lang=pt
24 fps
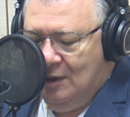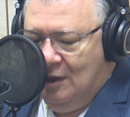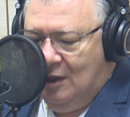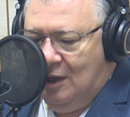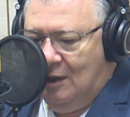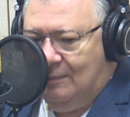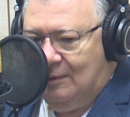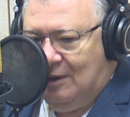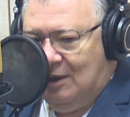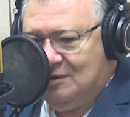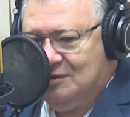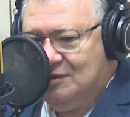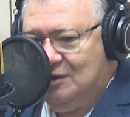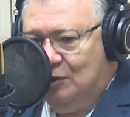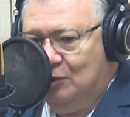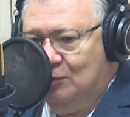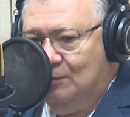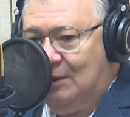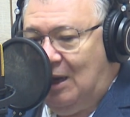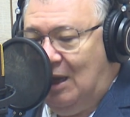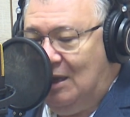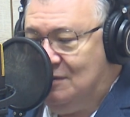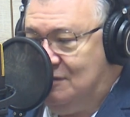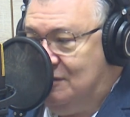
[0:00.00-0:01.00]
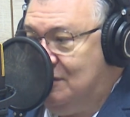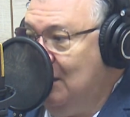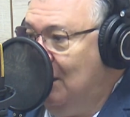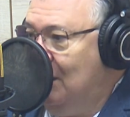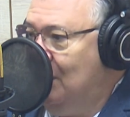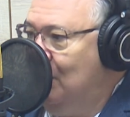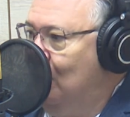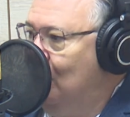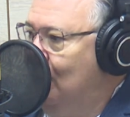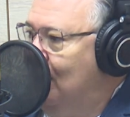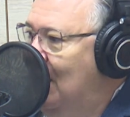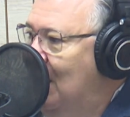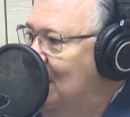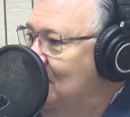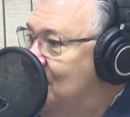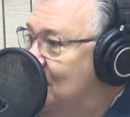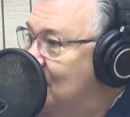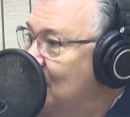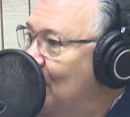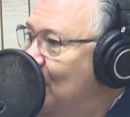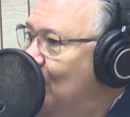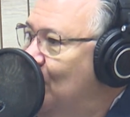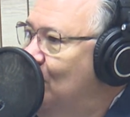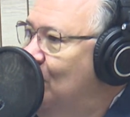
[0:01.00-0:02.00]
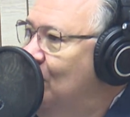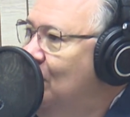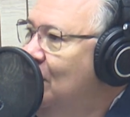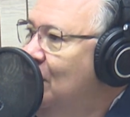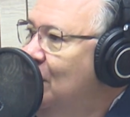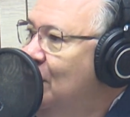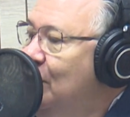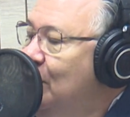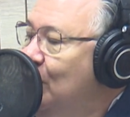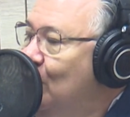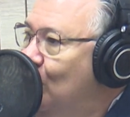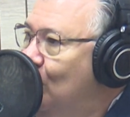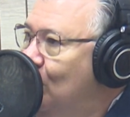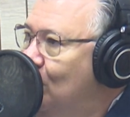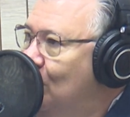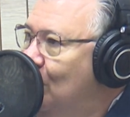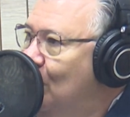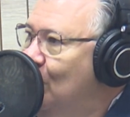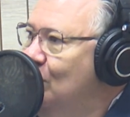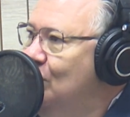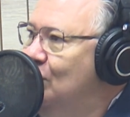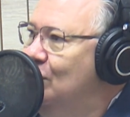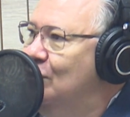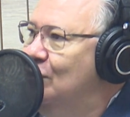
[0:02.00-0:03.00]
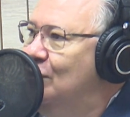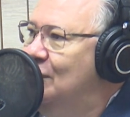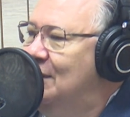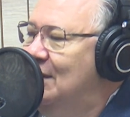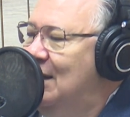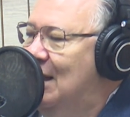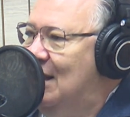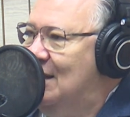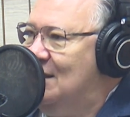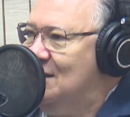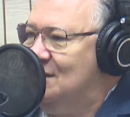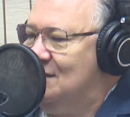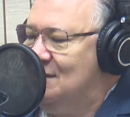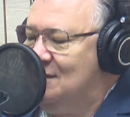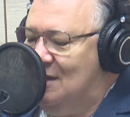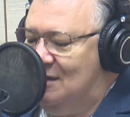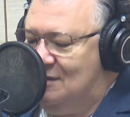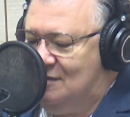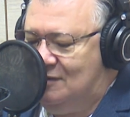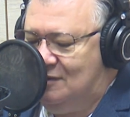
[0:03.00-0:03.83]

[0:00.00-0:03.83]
Abraçando o Brasil e o Brasil e o mundo nessa